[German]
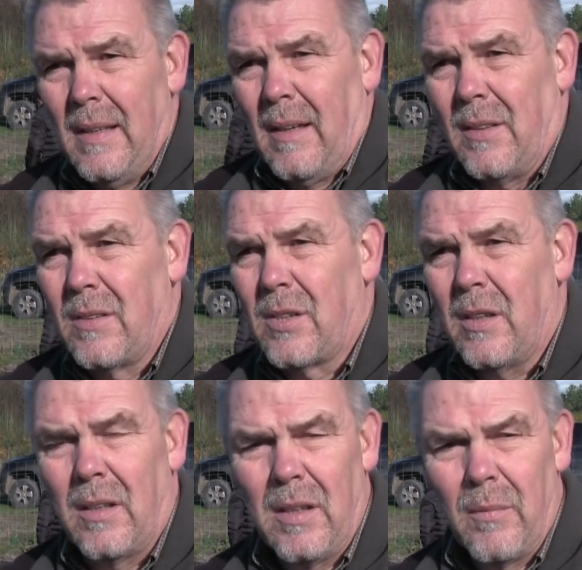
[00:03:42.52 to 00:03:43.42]
Das ist,
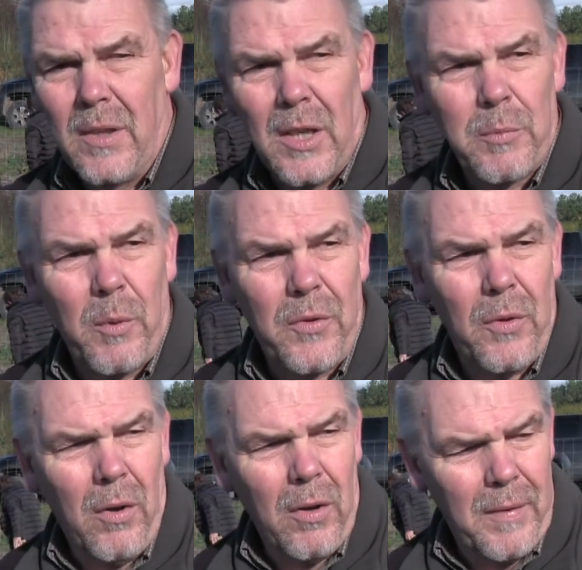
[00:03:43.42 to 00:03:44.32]
steht nicht im Widerspruch zu
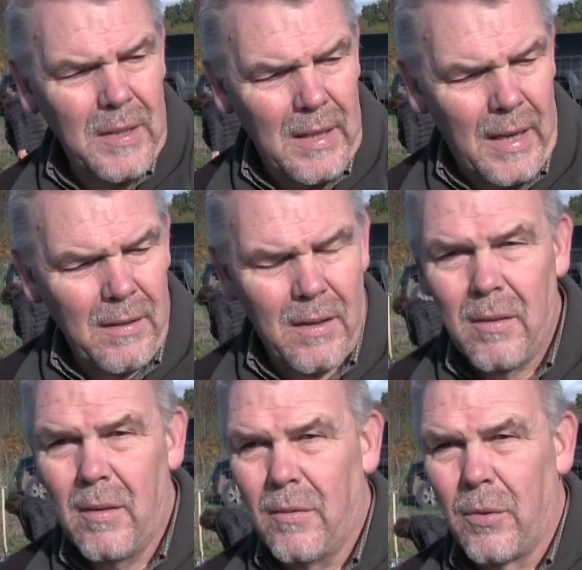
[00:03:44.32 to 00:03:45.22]
irgendwelchen
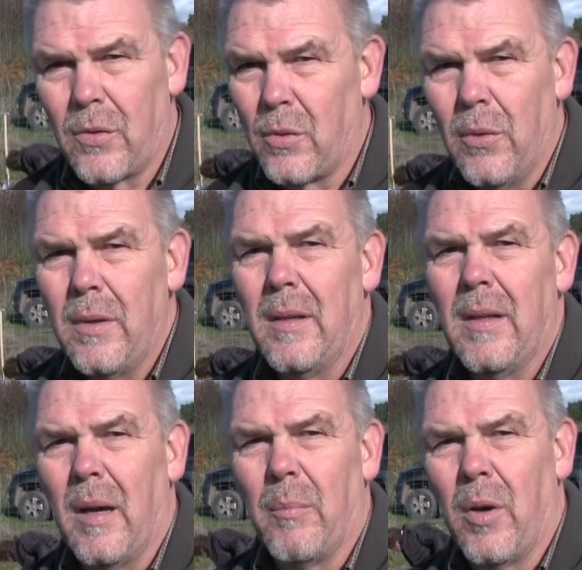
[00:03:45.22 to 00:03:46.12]
anderen äh,
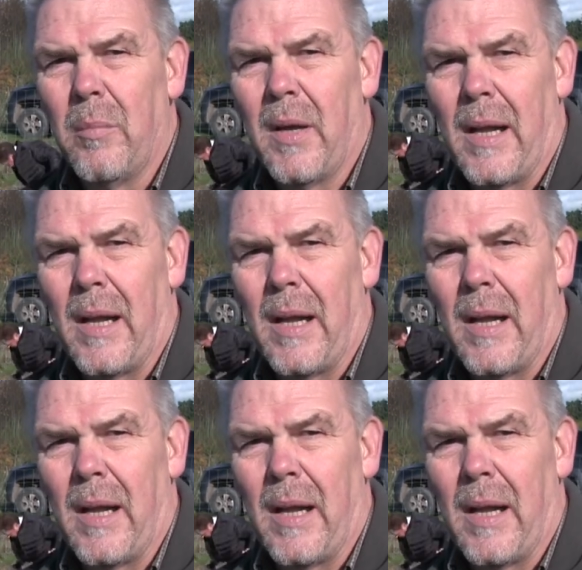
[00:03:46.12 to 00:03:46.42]
Funktionen der Bäume